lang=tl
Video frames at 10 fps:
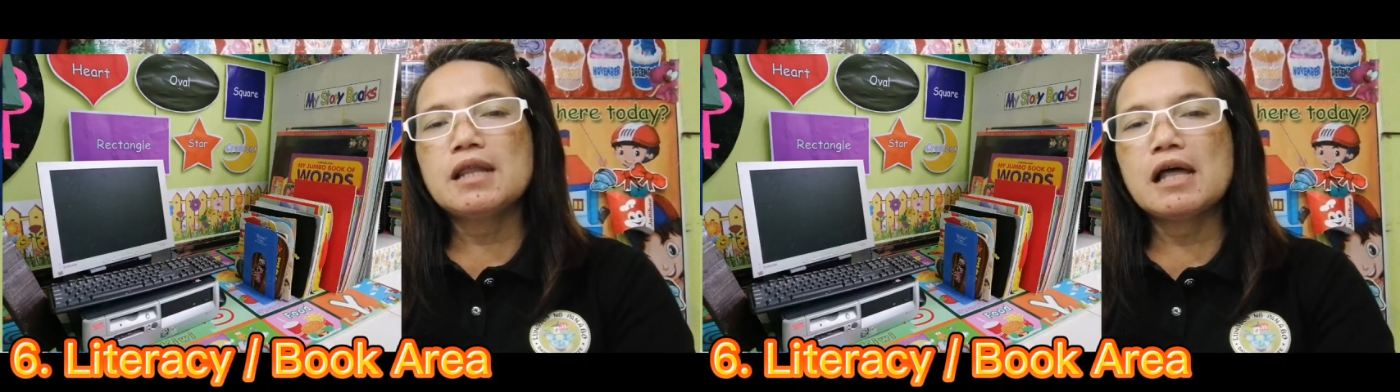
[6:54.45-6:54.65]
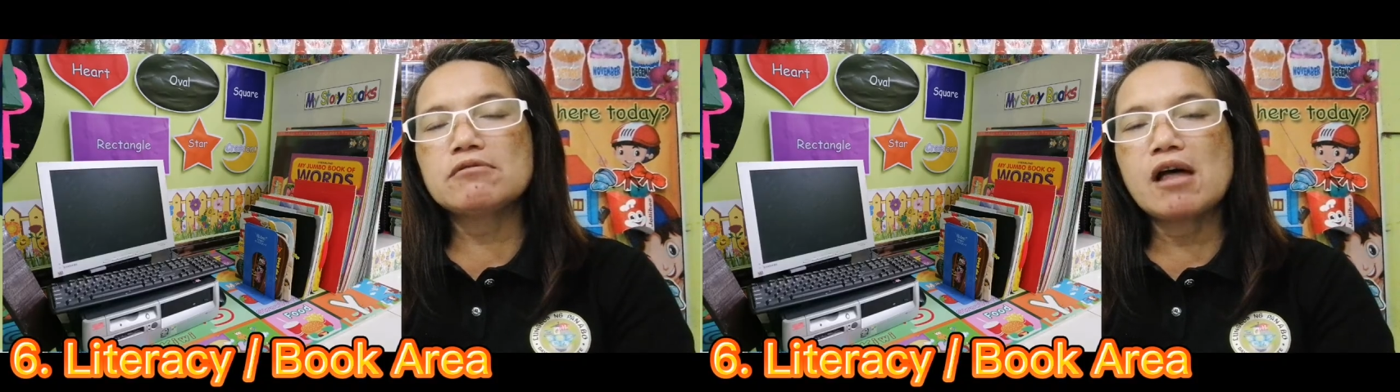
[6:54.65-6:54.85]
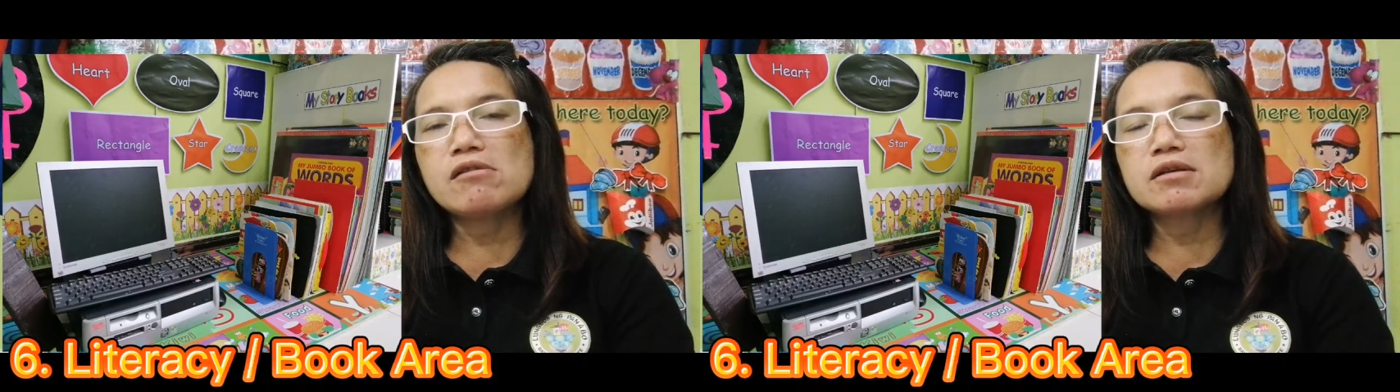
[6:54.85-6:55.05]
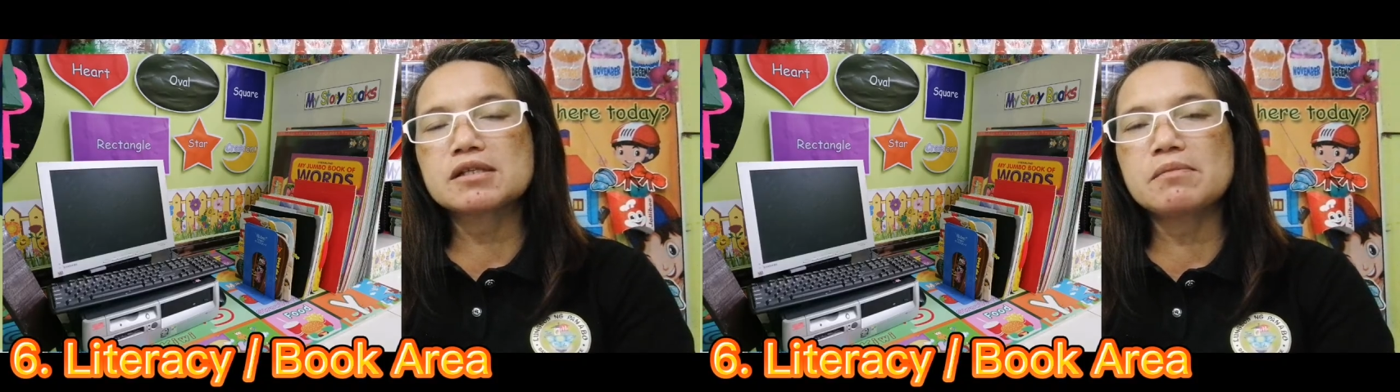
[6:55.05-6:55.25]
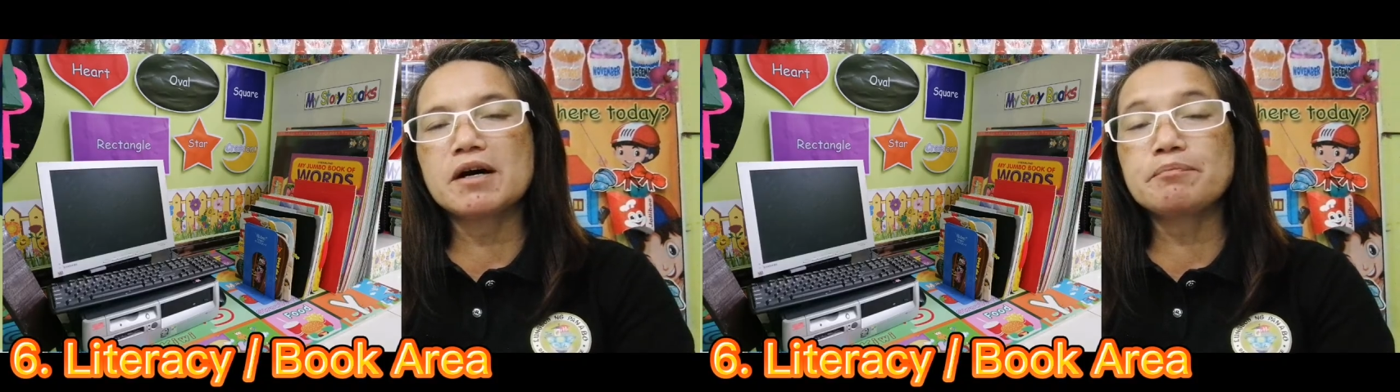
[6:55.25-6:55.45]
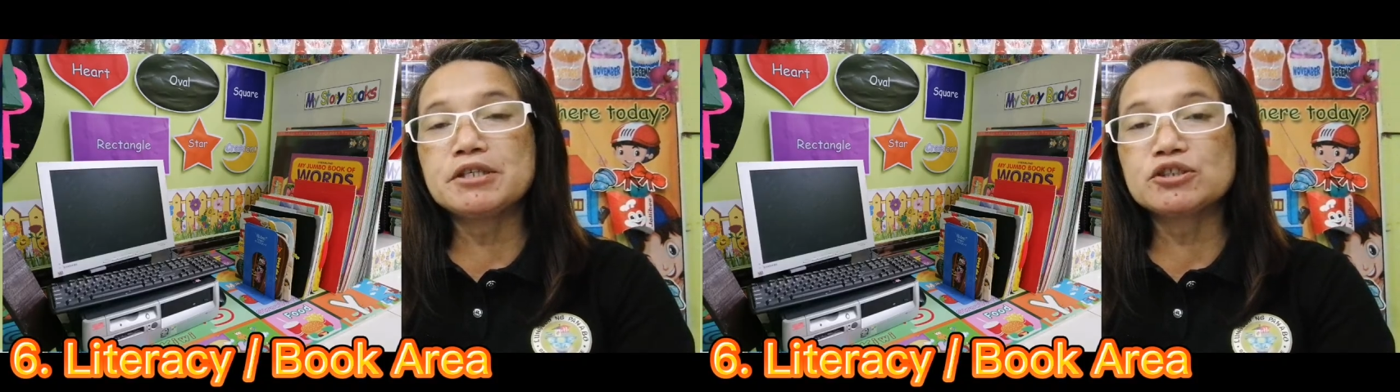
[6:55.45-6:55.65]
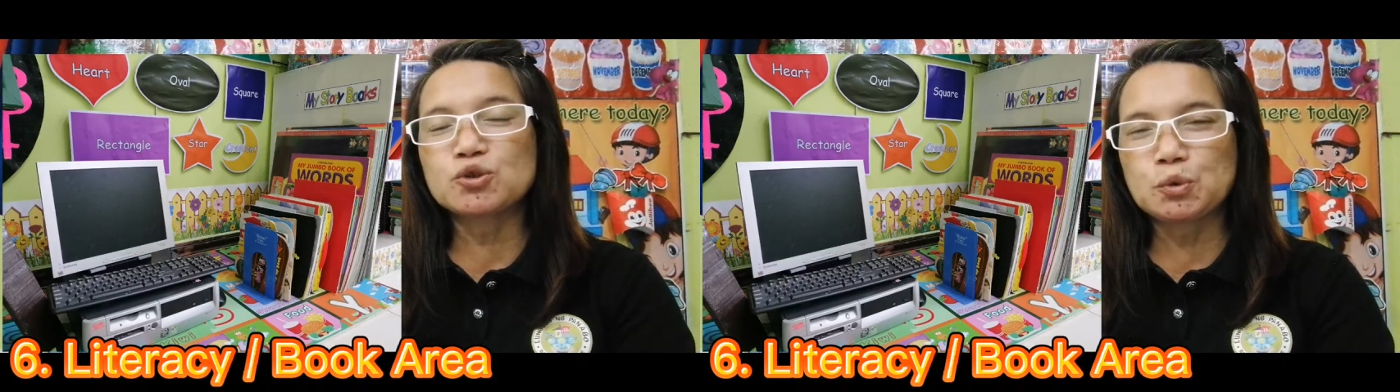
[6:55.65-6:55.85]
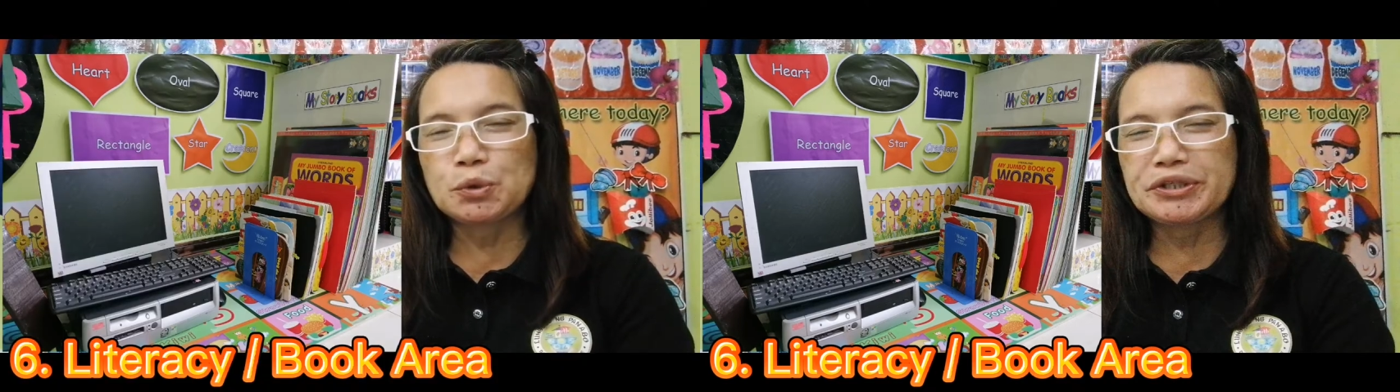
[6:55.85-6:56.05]
lalo-lalo na sa mga
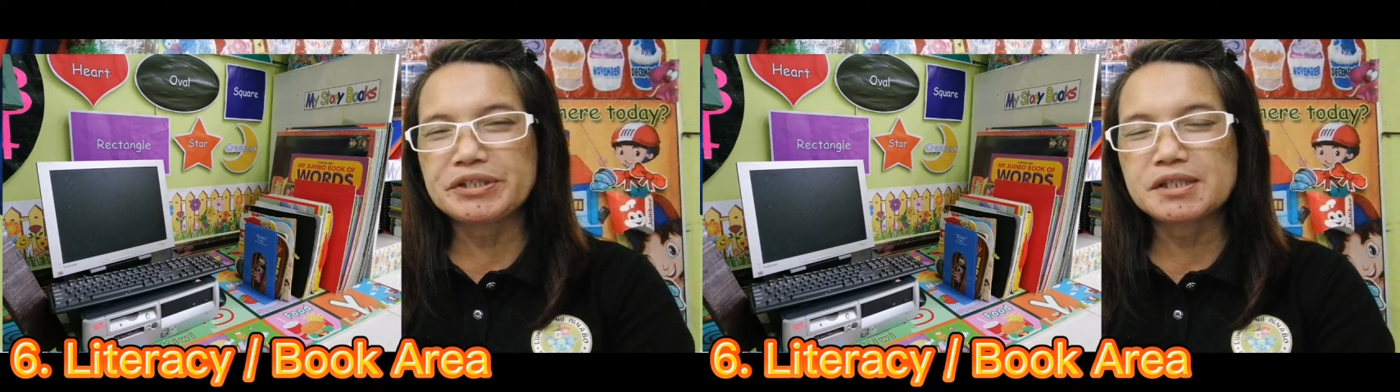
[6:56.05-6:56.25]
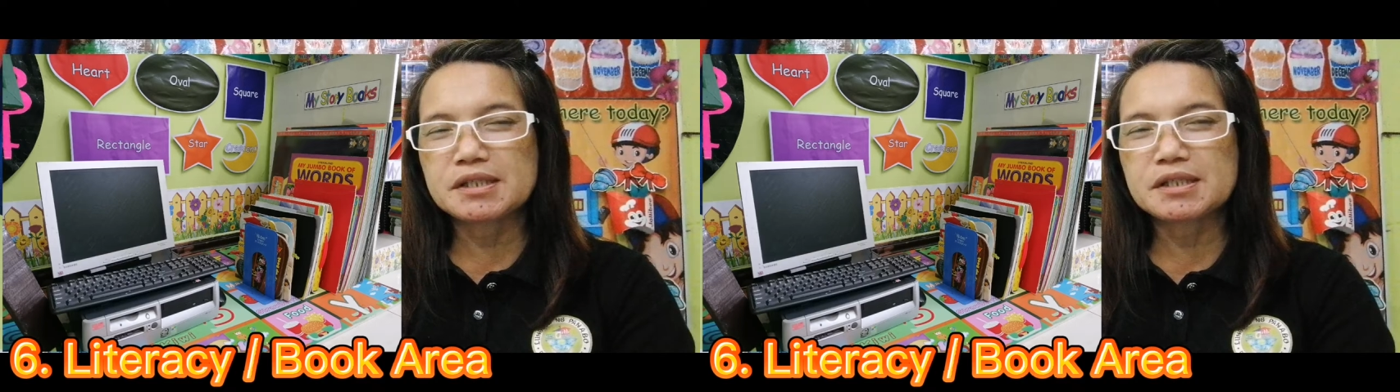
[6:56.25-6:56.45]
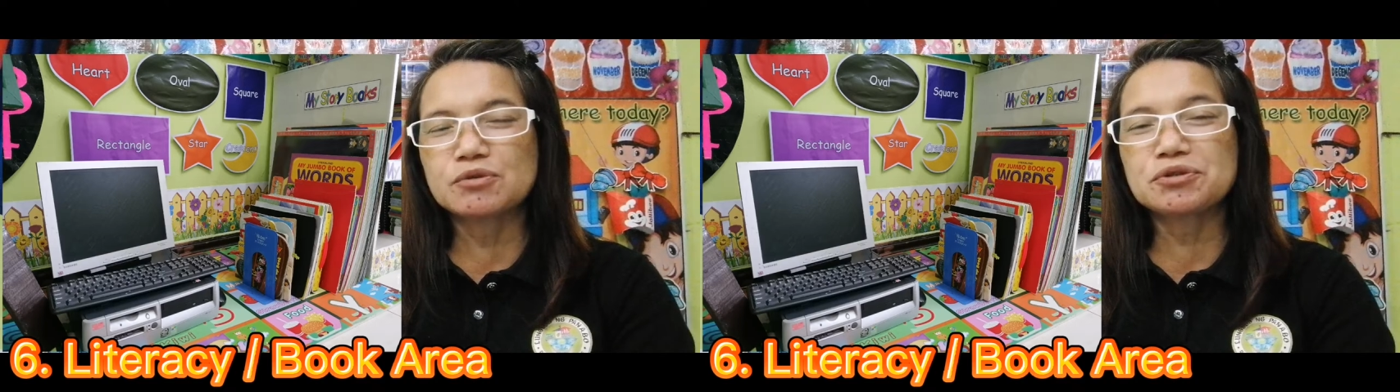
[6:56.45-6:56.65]
pictures.